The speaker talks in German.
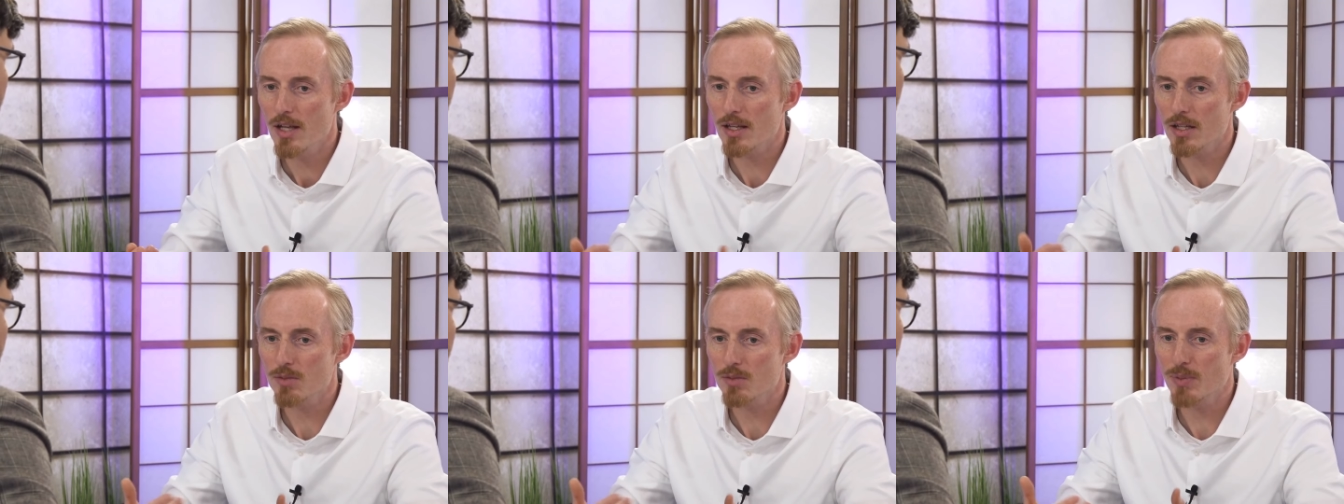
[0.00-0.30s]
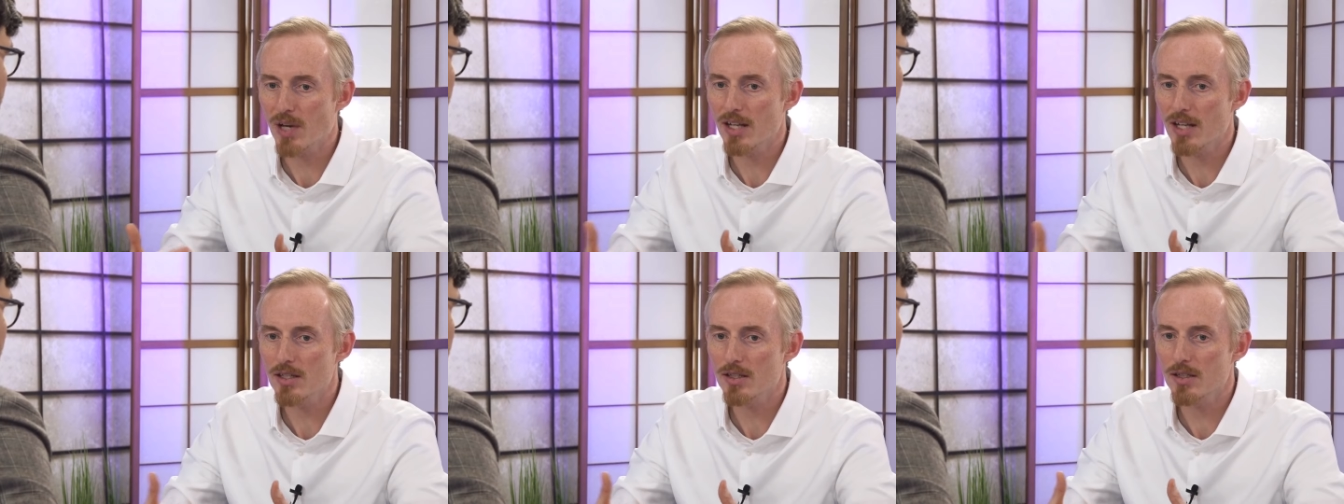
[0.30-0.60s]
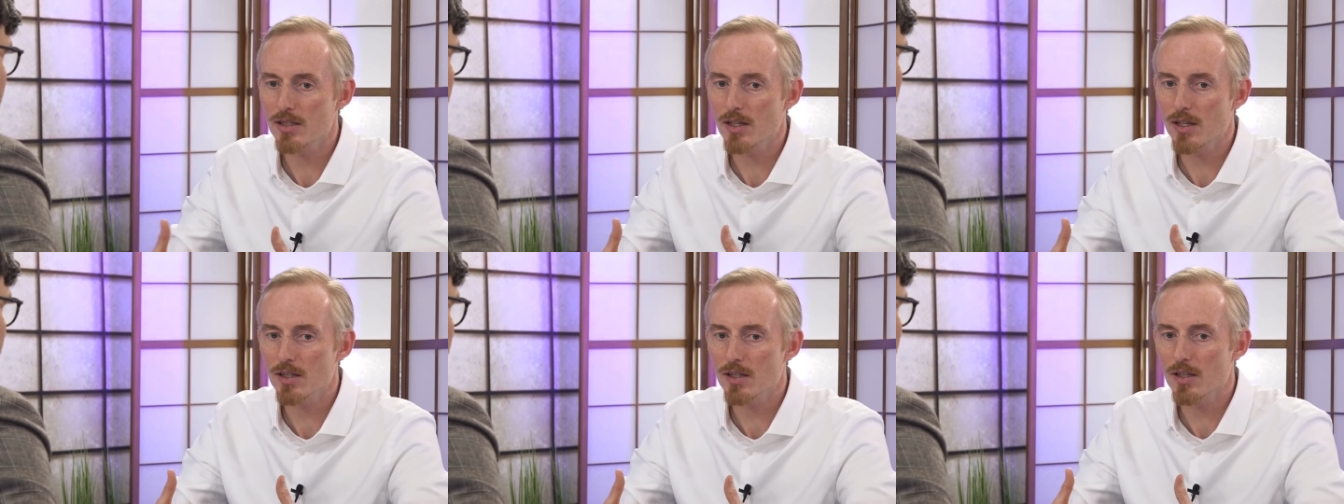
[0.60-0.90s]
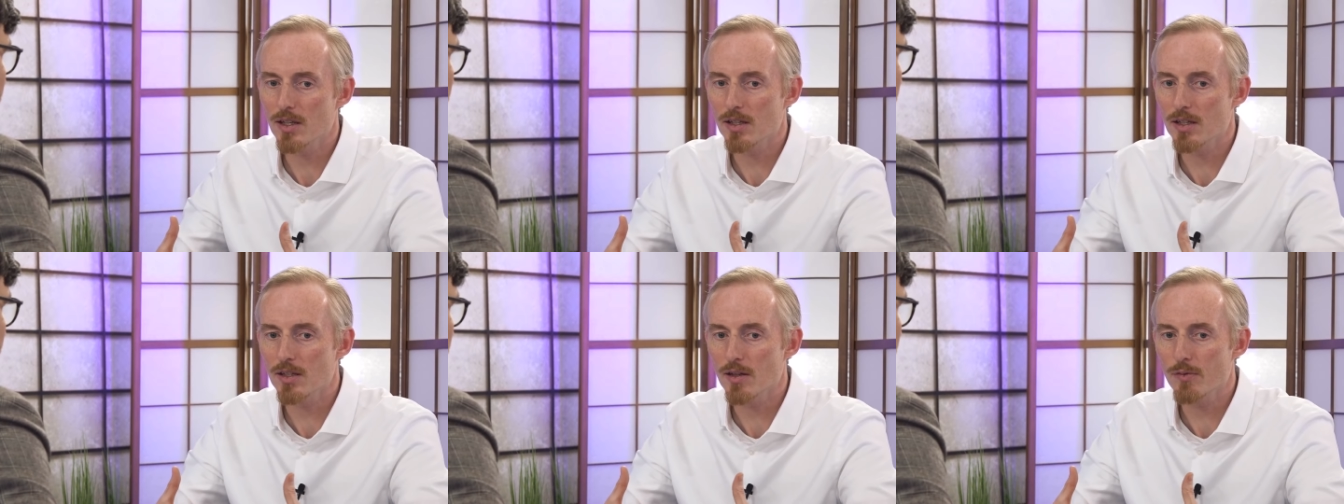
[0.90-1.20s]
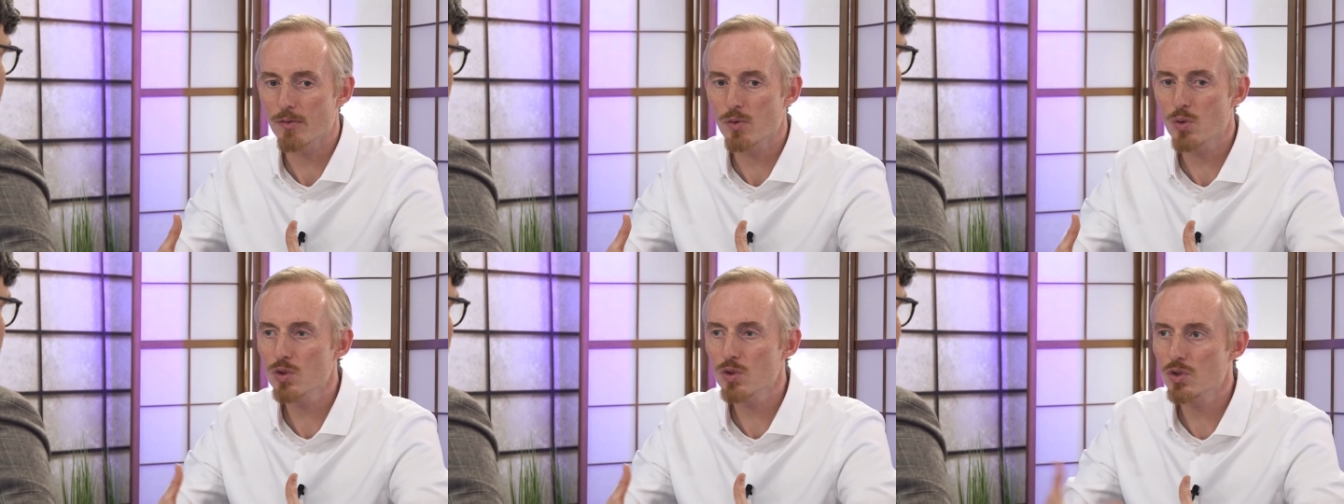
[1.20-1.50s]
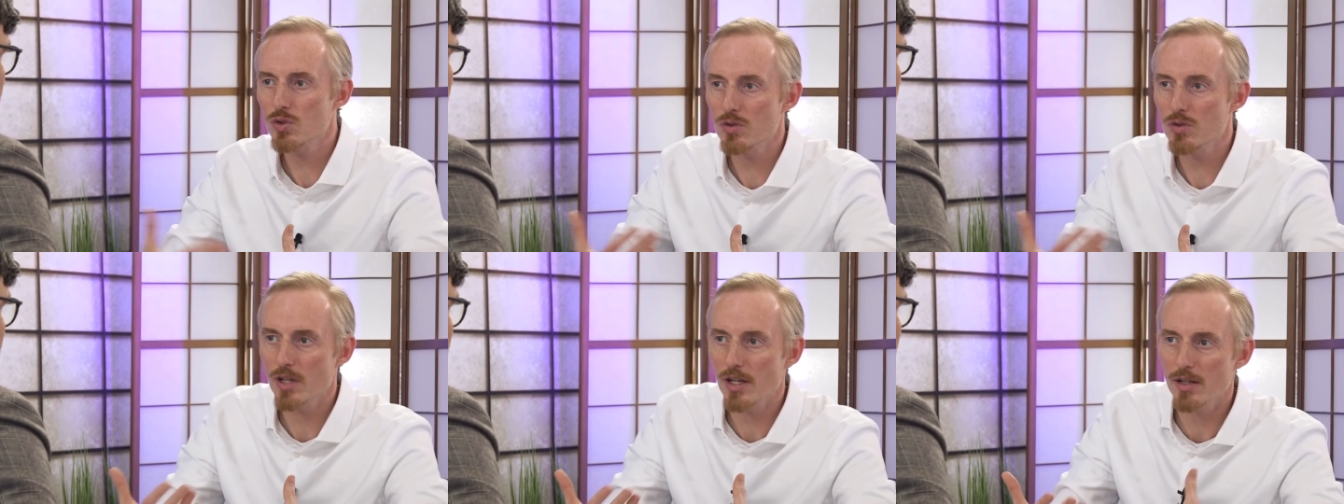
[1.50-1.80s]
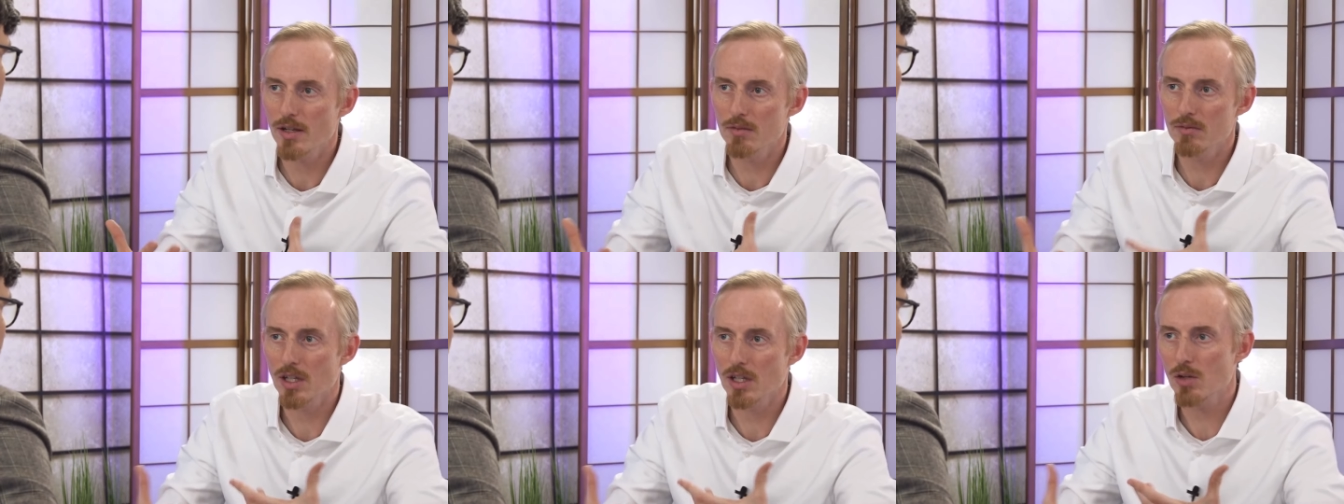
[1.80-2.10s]
dass bereits in der, in, der, in der
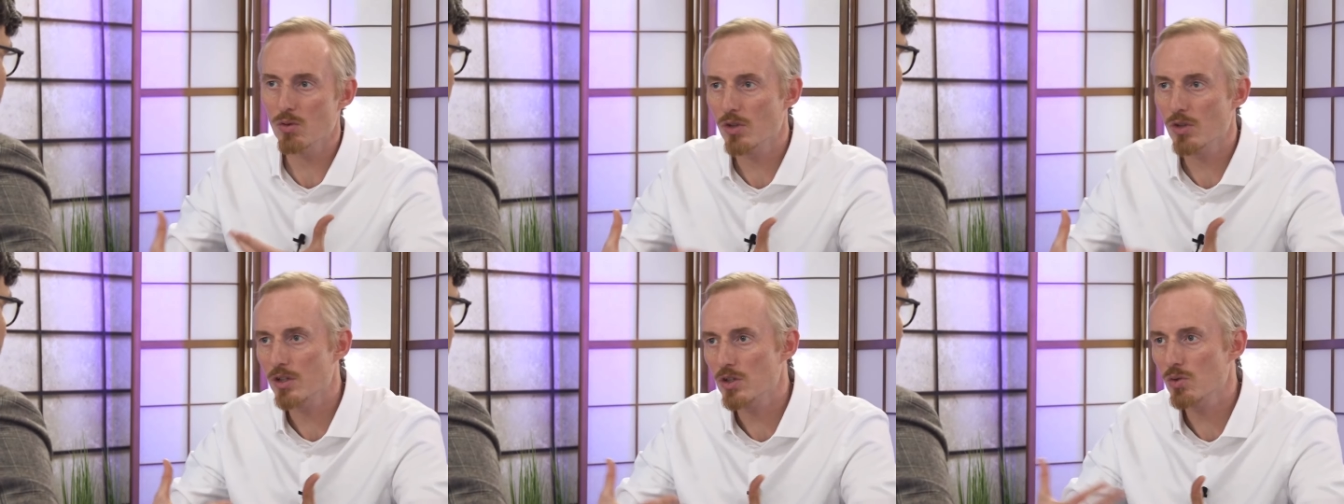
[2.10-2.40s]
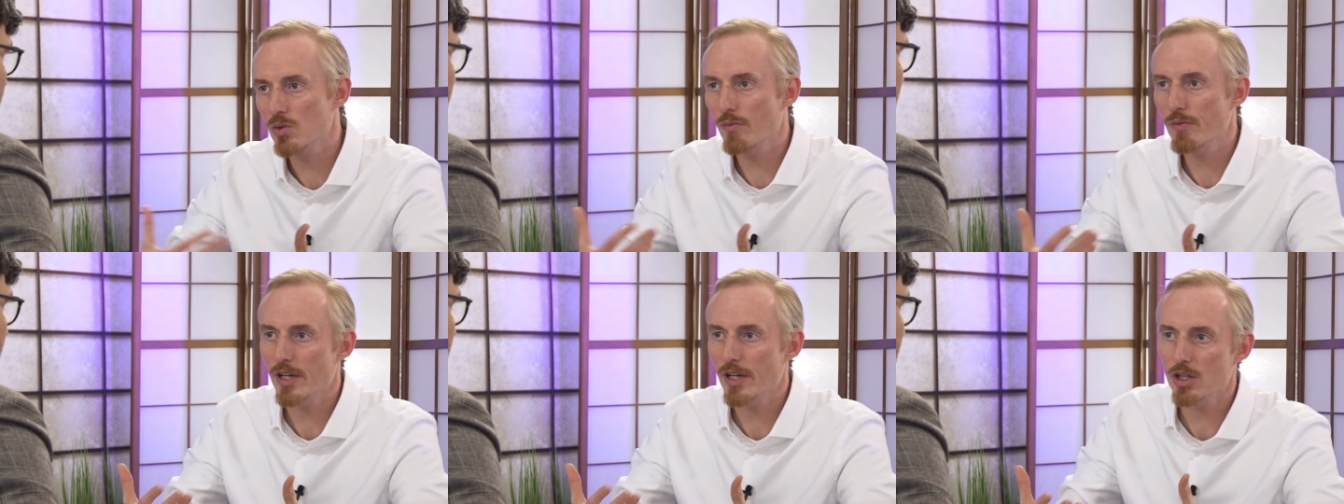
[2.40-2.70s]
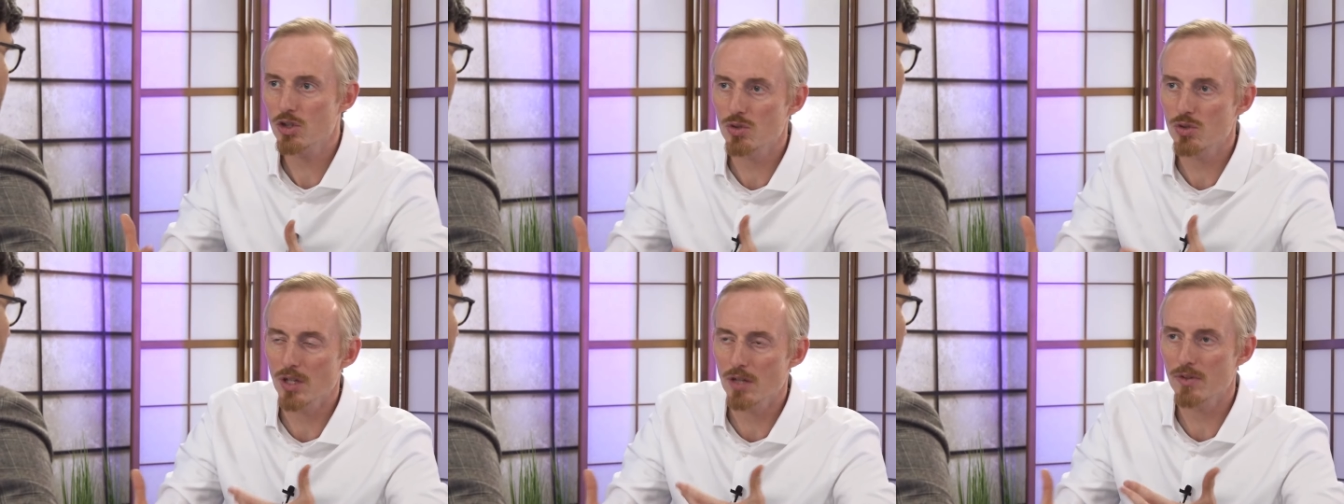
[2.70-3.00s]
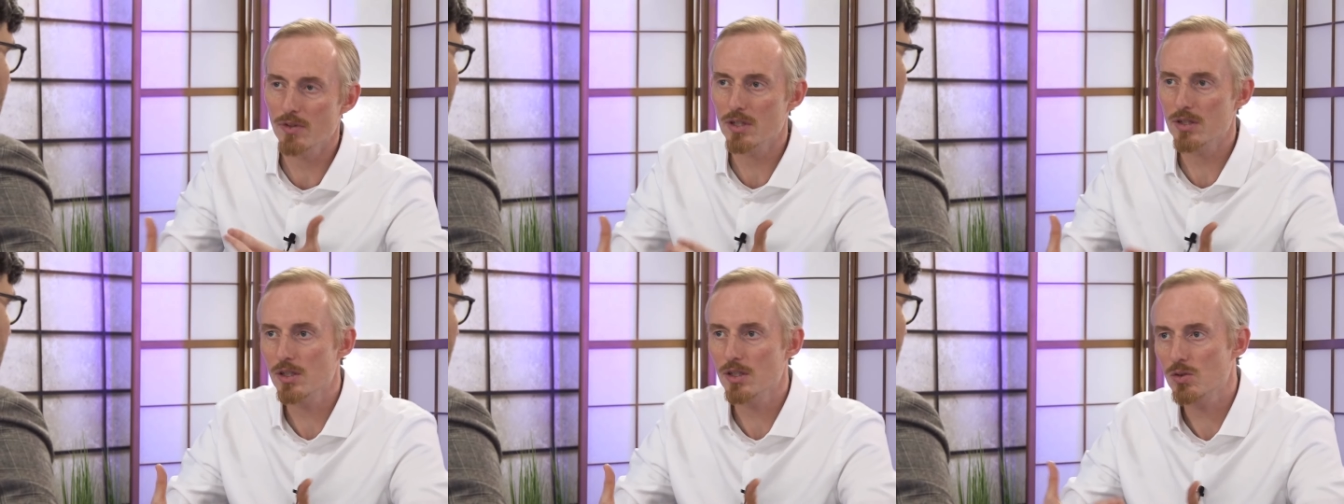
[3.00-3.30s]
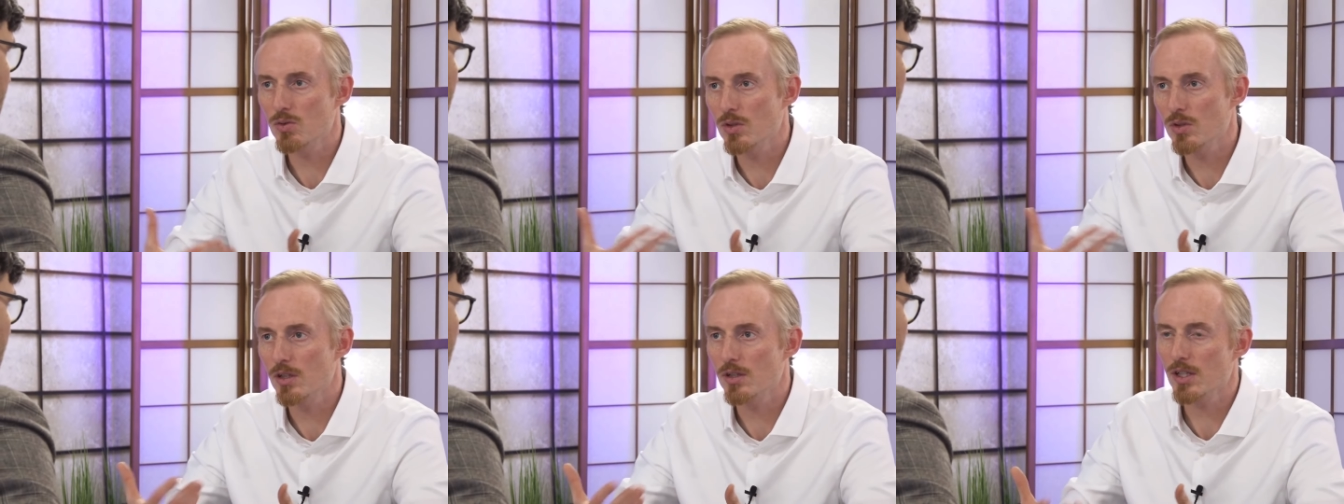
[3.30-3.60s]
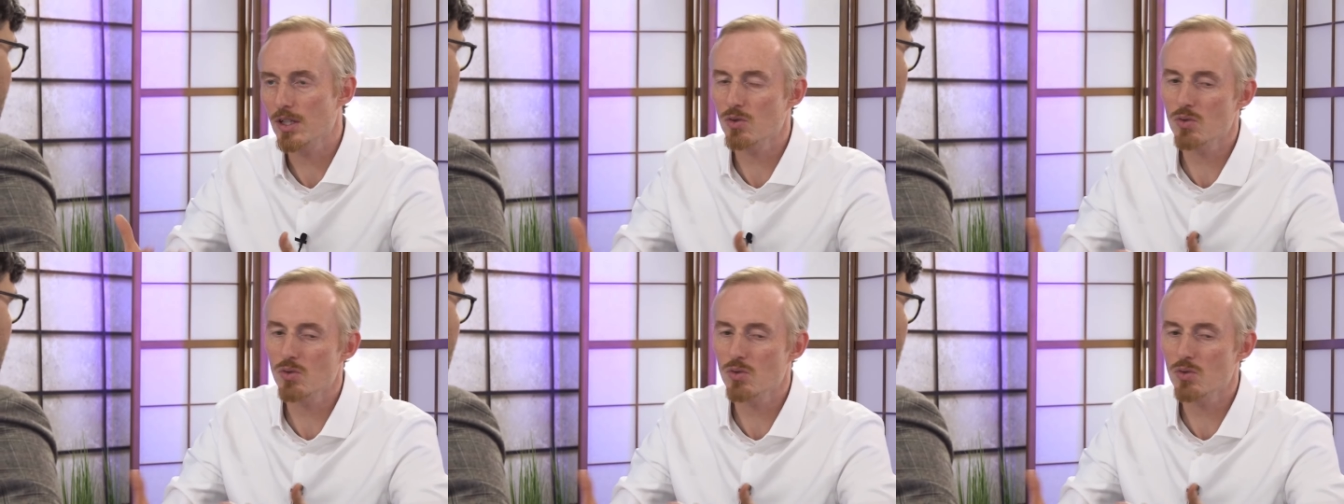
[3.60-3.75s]
funktionellen Regulation vielleicht schon etwas nicht so hin ist.